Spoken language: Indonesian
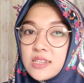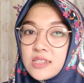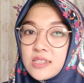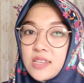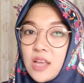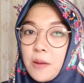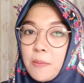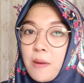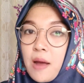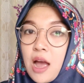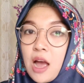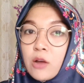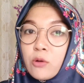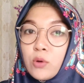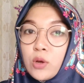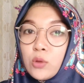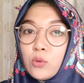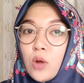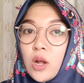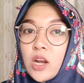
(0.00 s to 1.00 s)
seksama,
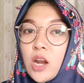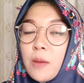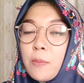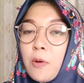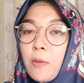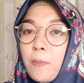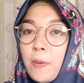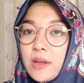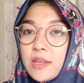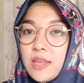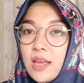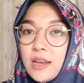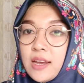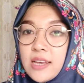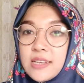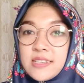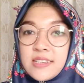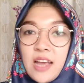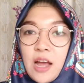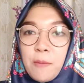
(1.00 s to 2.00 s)
aku itu ada bopengnya,
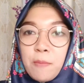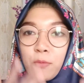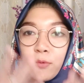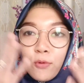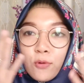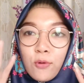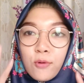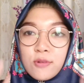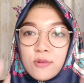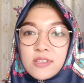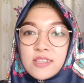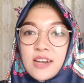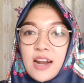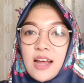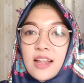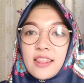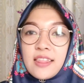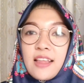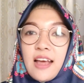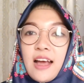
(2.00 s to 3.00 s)
guys, nggak mulus
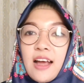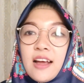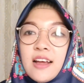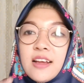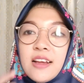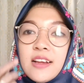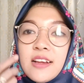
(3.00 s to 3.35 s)
rata.